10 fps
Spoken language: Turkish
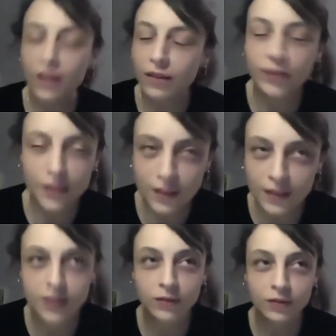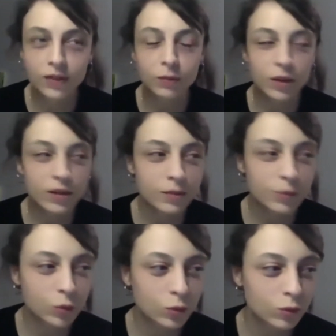evet eski defterim her
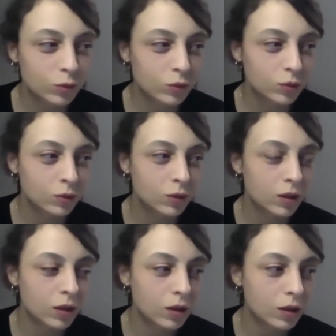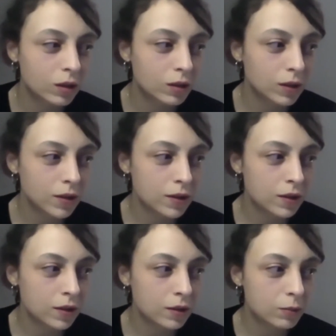zaman olur.
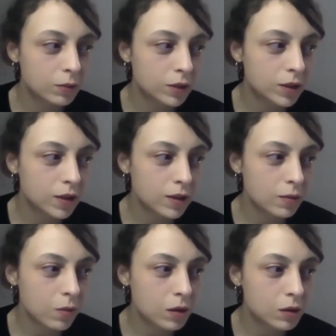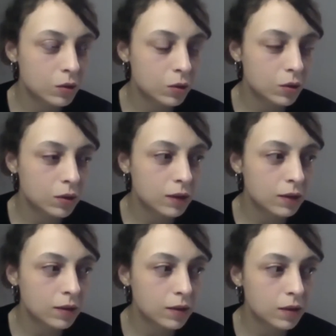Tasarıma nasıl başlıyoruz? Ya yani
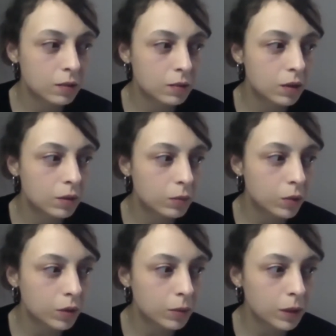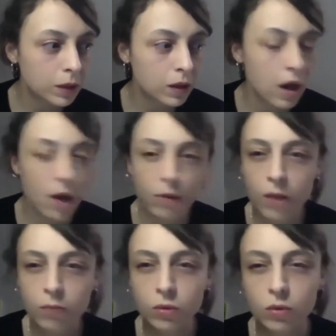tasarıma böyle bir
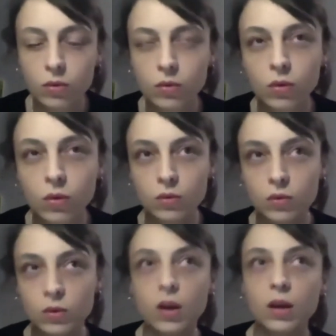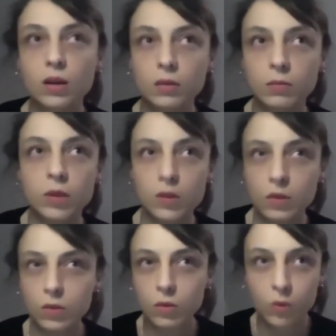kavram bulutu oluşturarak
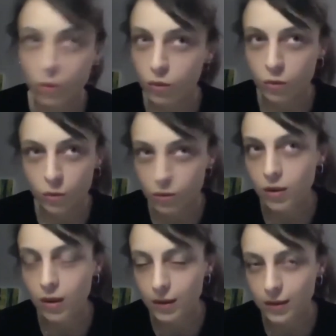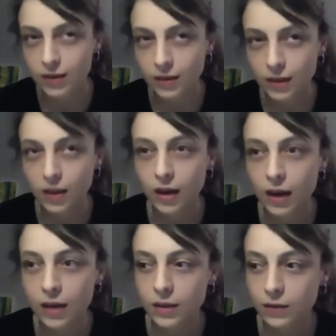başlıyoruz aslında
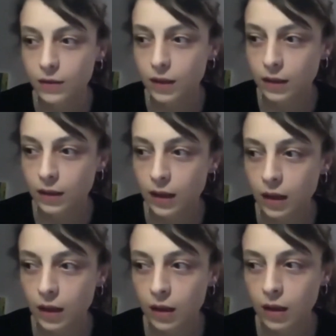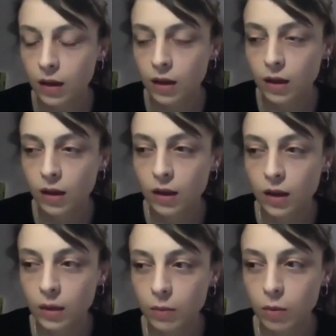her seferinde.
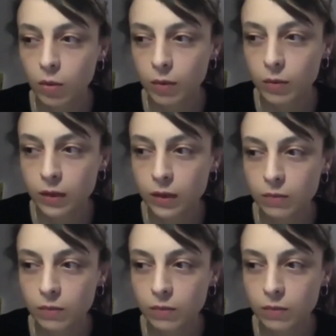Hani böyle bir